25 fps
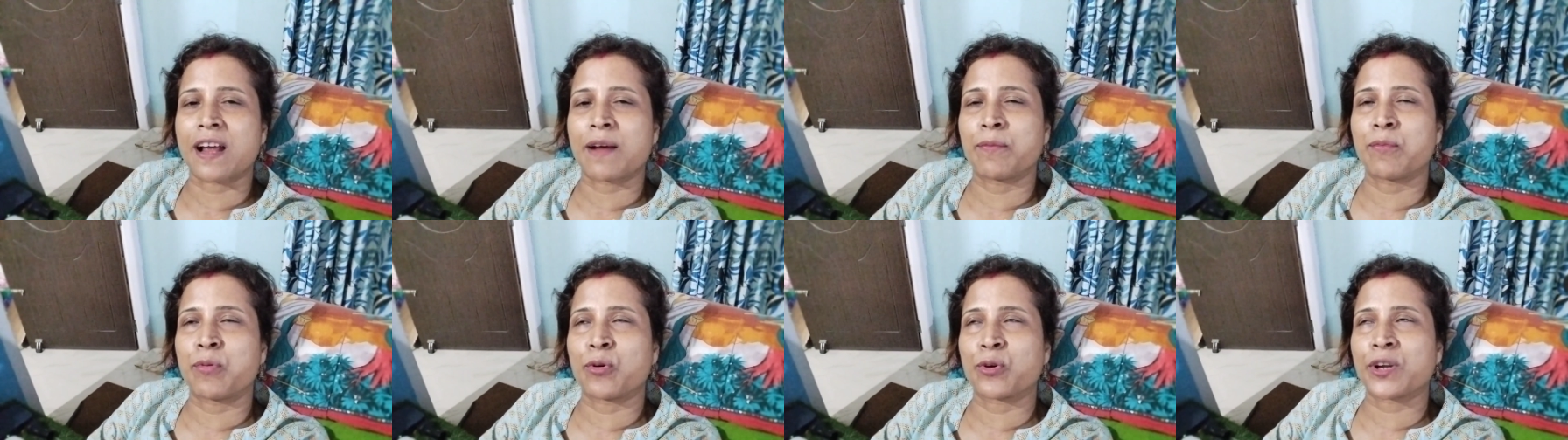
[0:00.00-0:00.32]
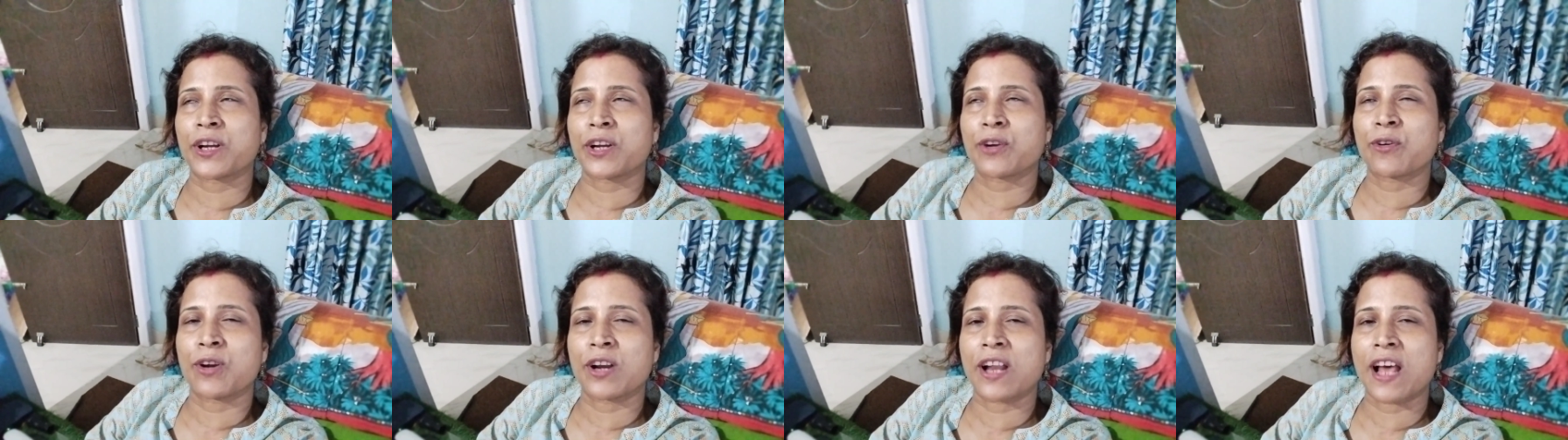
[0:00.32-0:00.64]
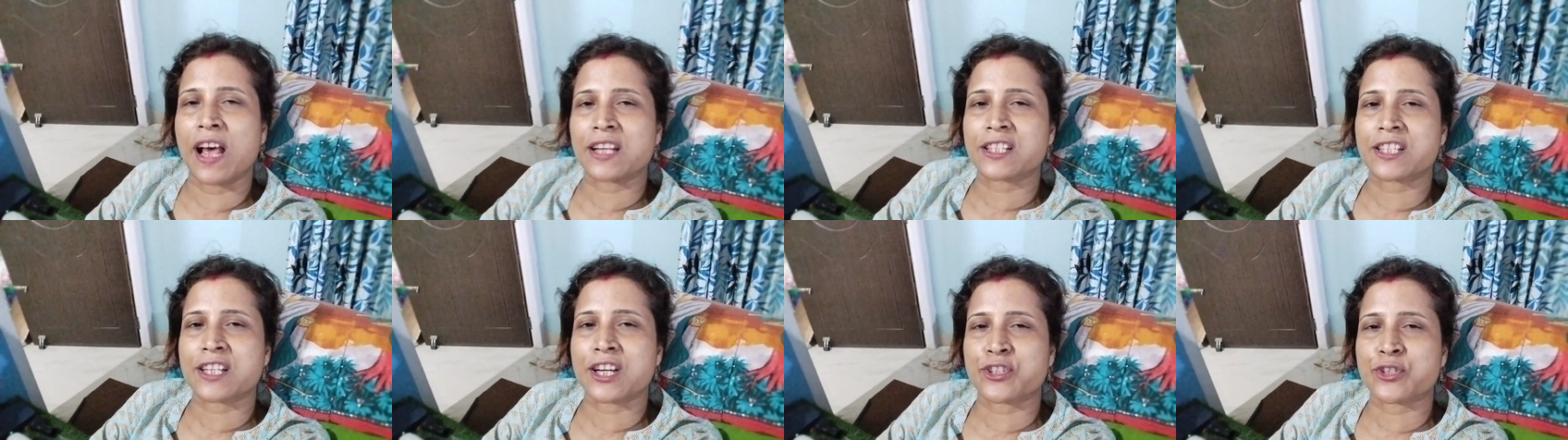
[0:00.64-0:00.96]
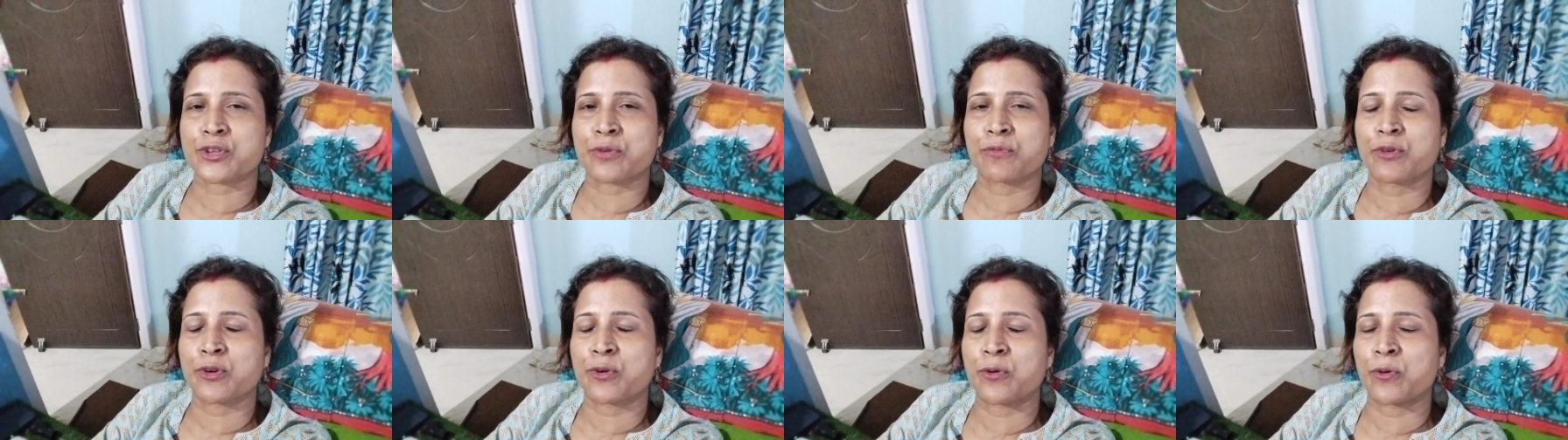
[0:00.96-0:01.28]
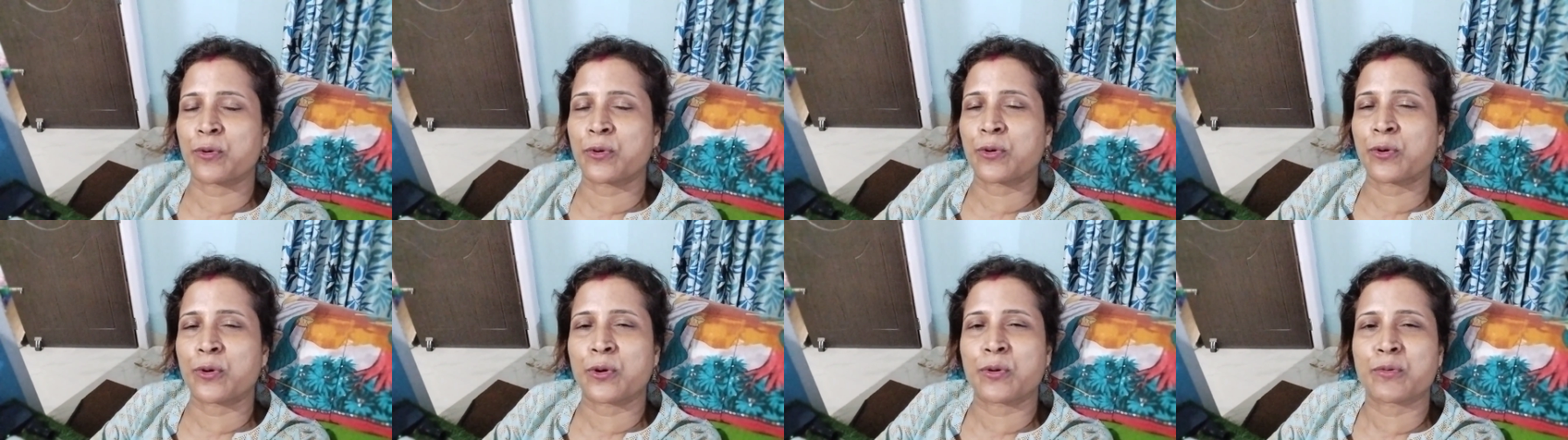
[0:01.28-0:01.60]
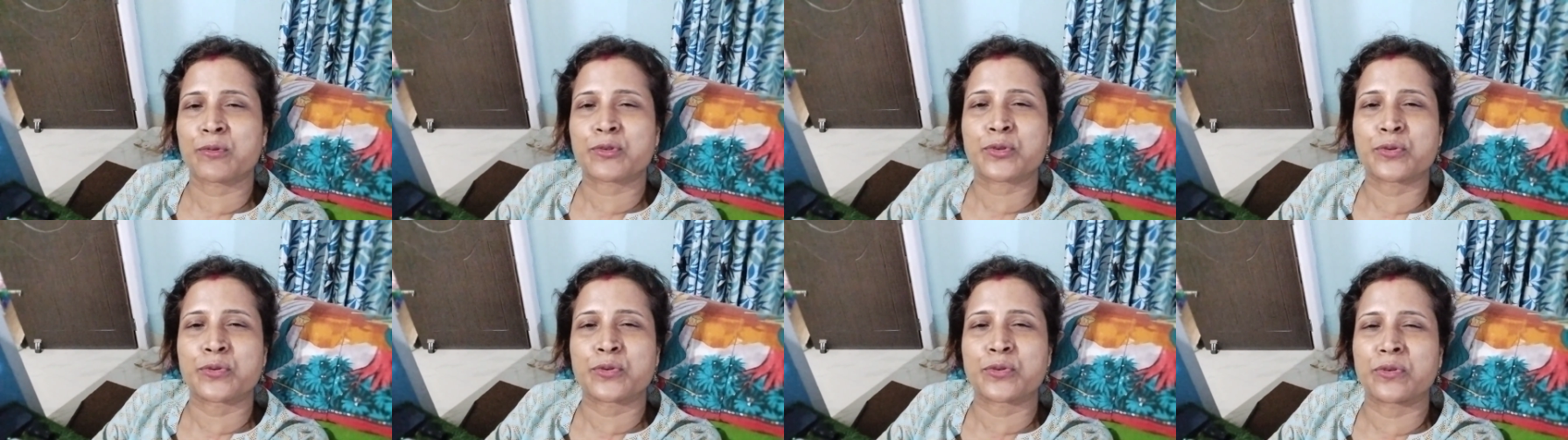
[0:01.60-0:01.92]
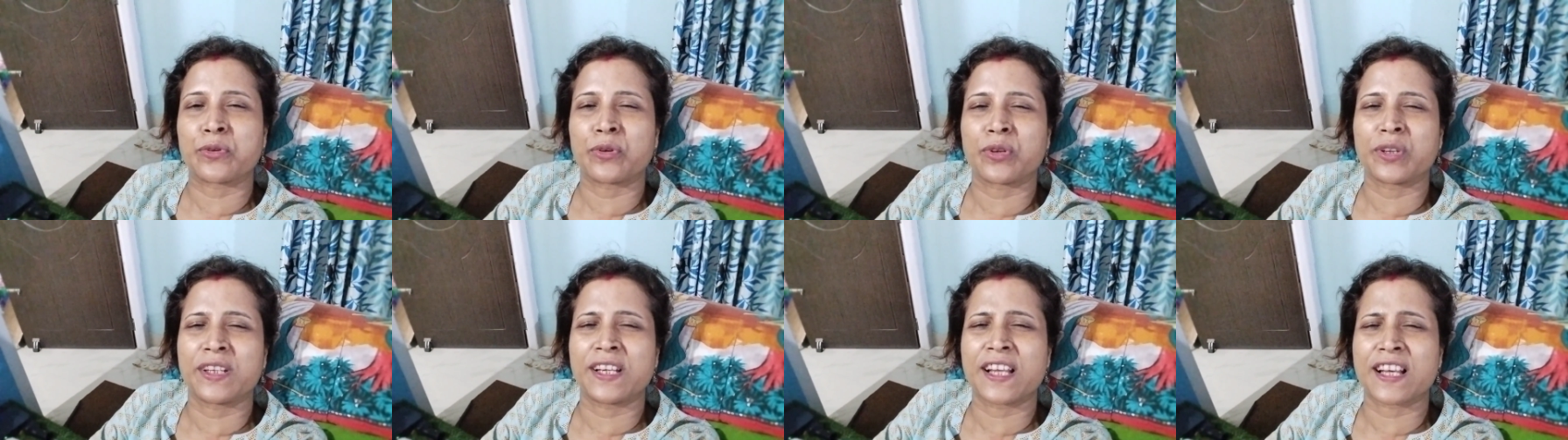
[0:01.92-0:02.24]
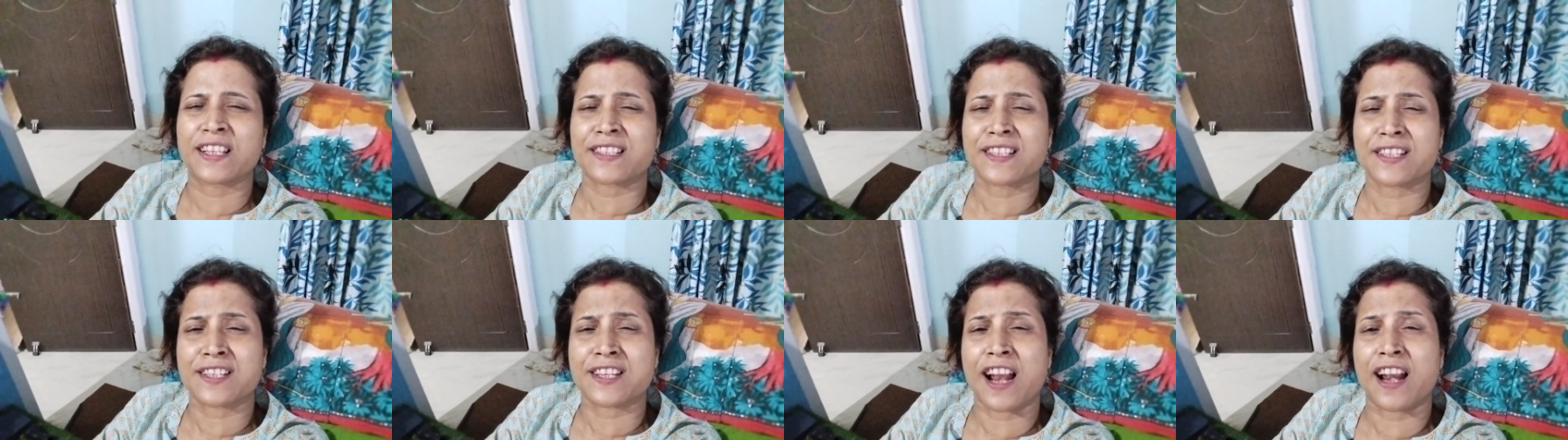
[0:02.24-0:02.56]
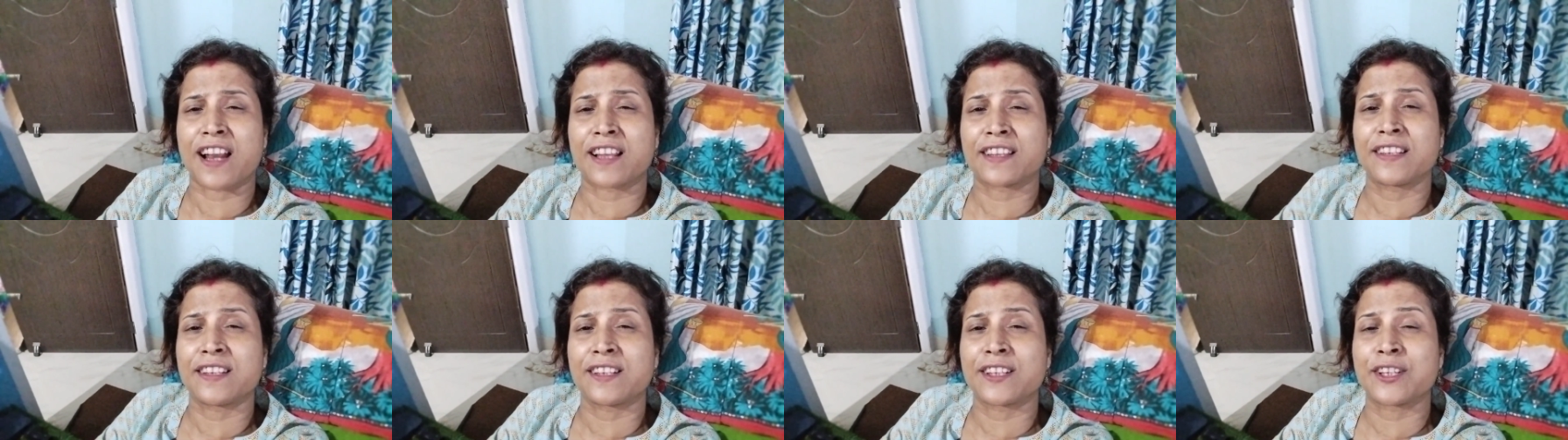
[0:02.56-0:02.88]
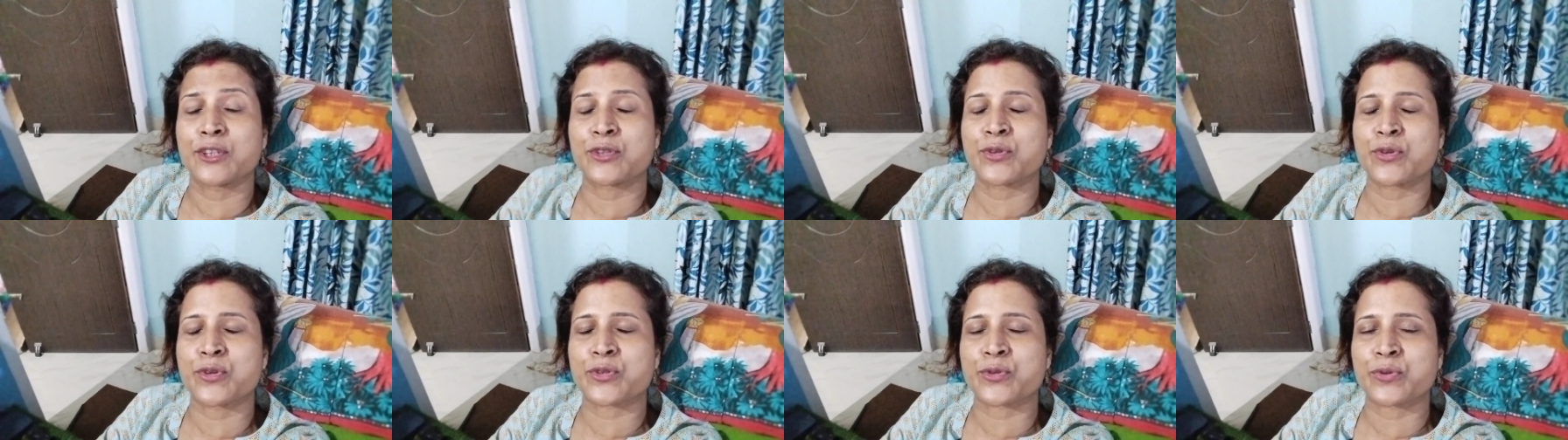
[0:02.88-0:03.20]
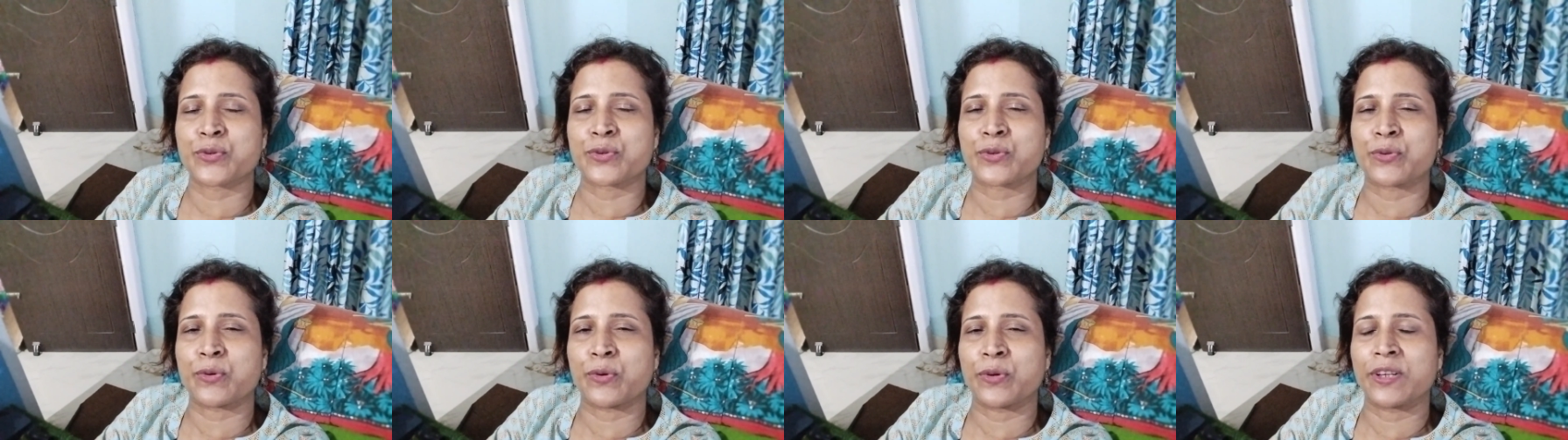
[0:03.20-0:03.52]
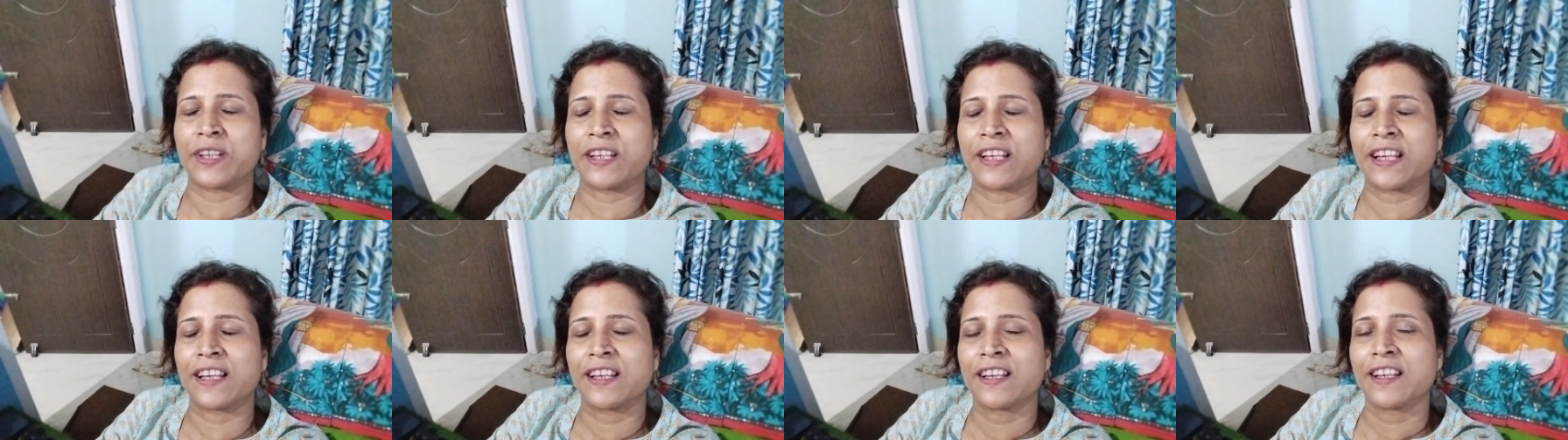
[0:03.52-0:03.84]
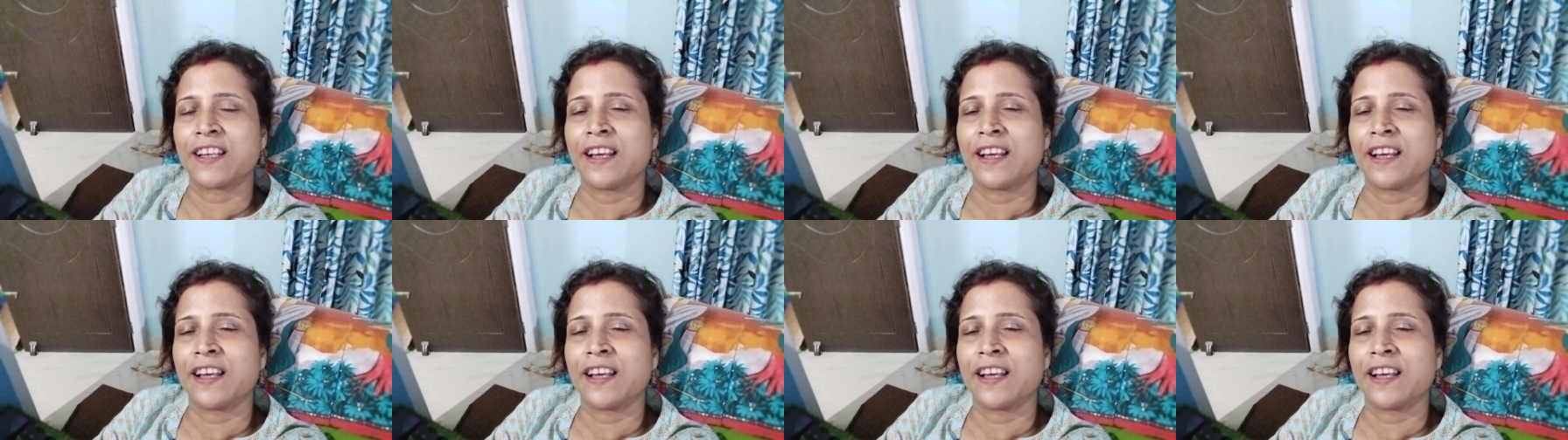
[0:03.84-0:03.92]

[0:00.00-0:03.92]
বোনের ঘরে আসার সময় কোনো রকম শ্যুট করিনি আজকে সারাদিন কিছুই শ্যুট করিনি